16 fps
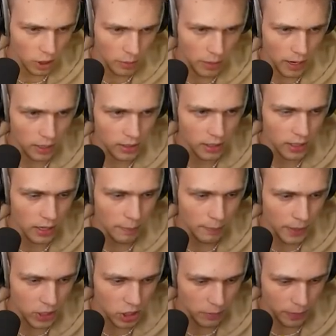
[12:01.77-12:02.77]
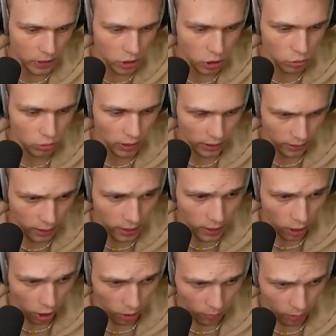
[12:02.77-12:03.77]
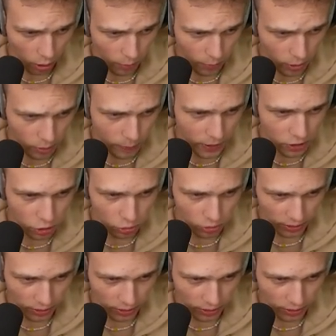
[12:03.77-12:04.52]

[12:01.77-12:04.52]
Dobra, nie, nie, nie, patrzcie, patrzcie tutaj. O, obok, patrzcie,